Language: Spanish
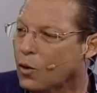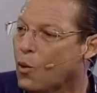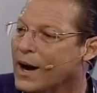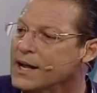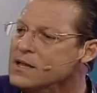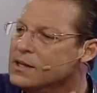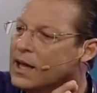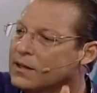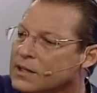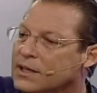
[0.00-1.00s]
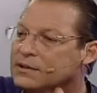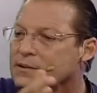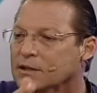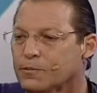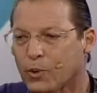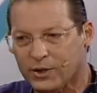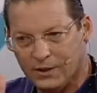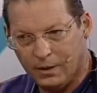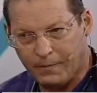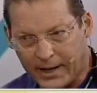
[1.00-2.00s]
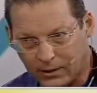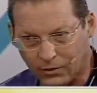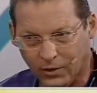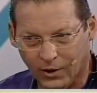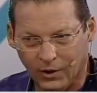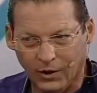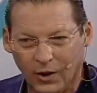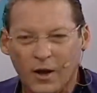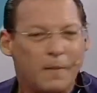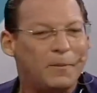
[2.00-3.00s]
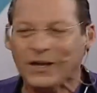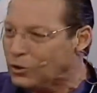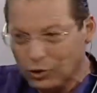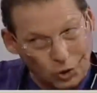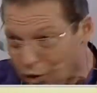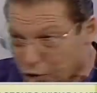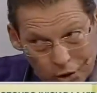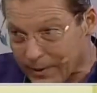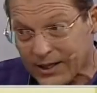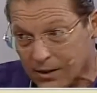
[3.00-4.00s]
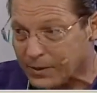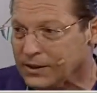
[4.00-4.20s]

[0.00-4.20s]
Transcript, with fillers: de los 40 días después del parto. Pero todo va a